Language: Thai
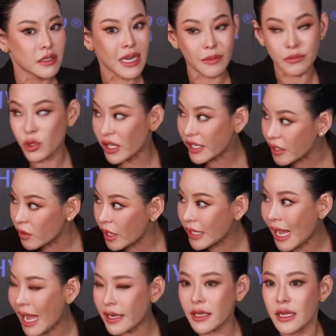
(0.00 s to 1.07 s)
ทำธุรกิจด้วย
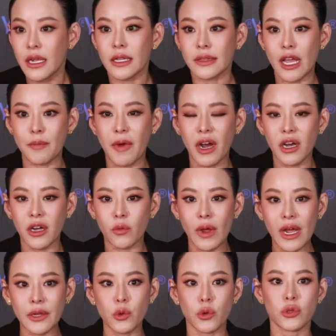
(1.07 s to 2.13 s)
กัน แต่บังเอิญ
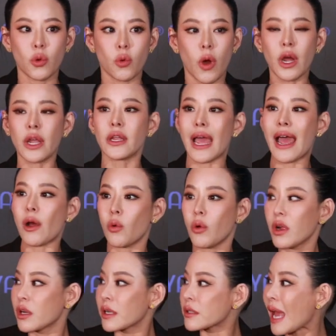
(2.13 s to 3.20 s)
ว่าอยู่ๆ เฮ้ยอ้าว
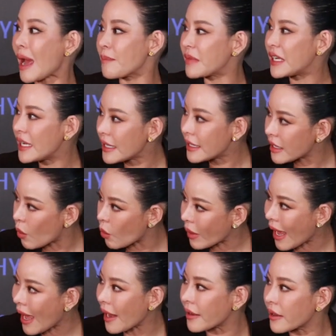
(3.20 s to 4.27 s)
ทำที่เดียว
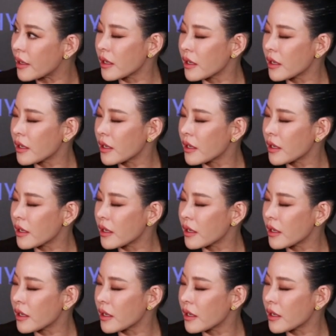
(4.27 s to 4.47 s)
กัน